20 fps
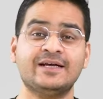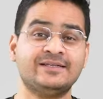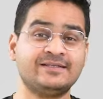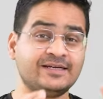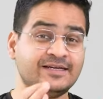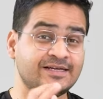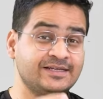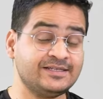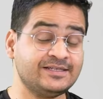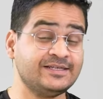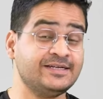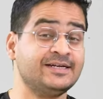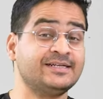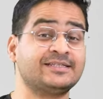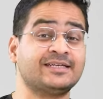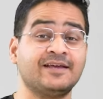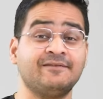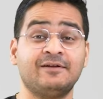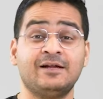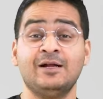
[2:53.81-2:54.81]
साइंस
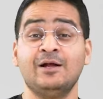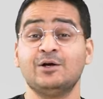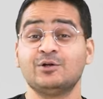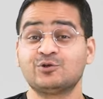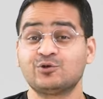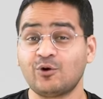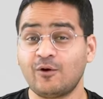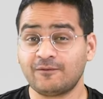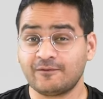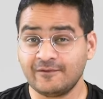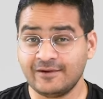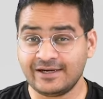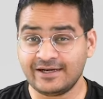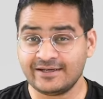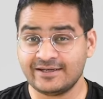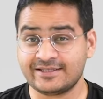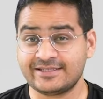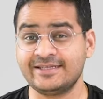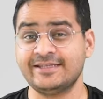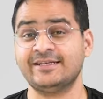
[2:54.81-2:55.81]
इंजीनियर्स केवल सॉफ्टवेयर
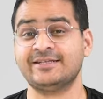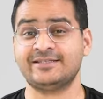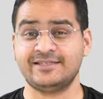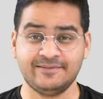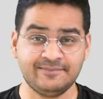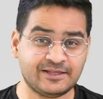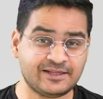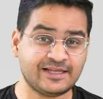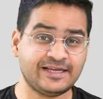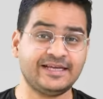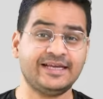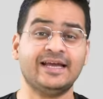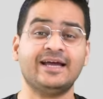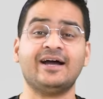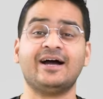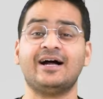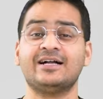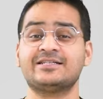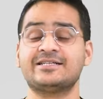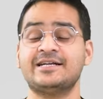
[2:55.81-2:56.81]
इंडस्ट्री तक सीमित नहीं
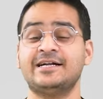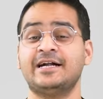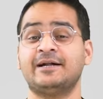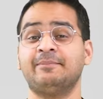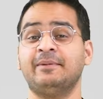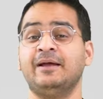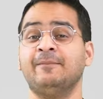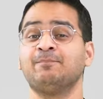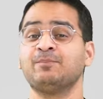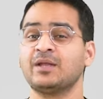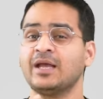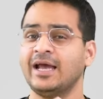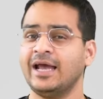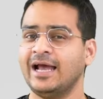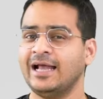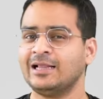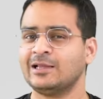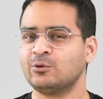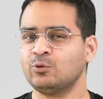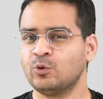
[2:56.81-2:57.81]
है आज की डेट में
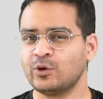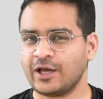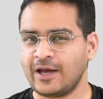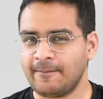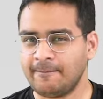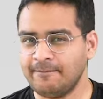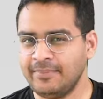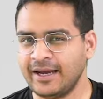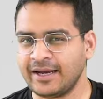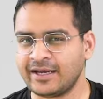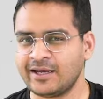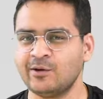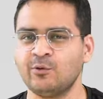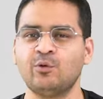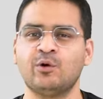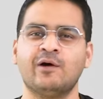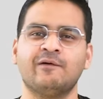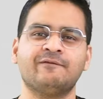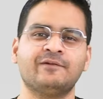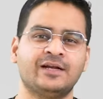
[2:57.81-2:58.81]
हेल्थ हो गया बैंकिंग
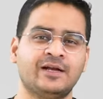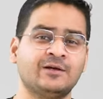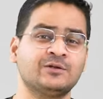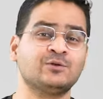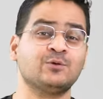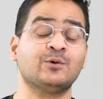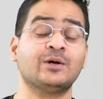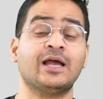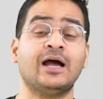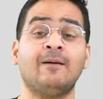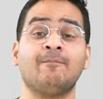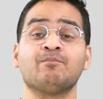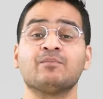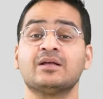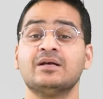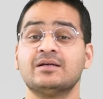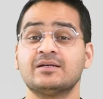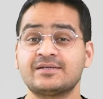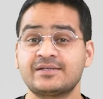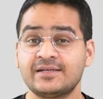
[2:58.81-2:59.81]
हो गया फाइनेंस हो गया
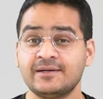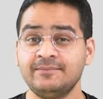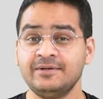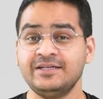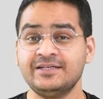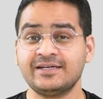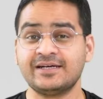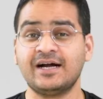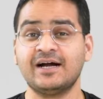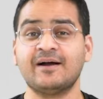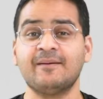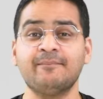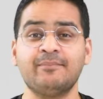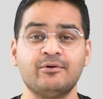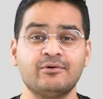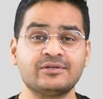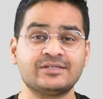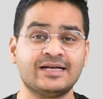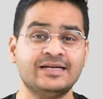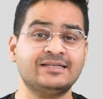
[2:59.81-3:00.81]
सभी जगह
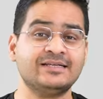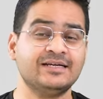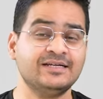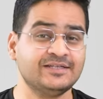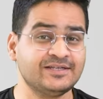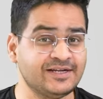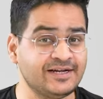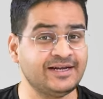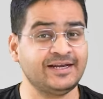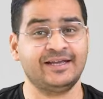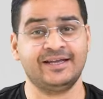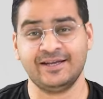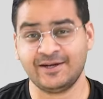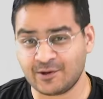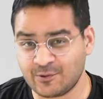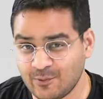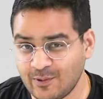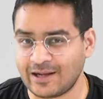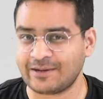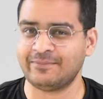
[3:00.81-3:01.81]
कंप्यूटर साइंस इंजीनियरिंग की
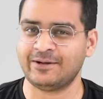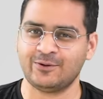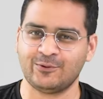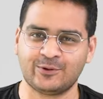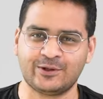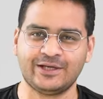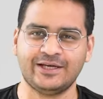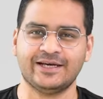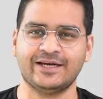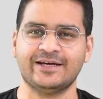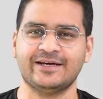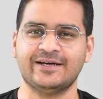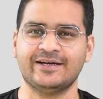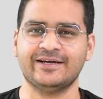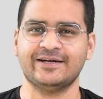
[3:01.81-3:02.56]
रिक्वायरमेंट होती है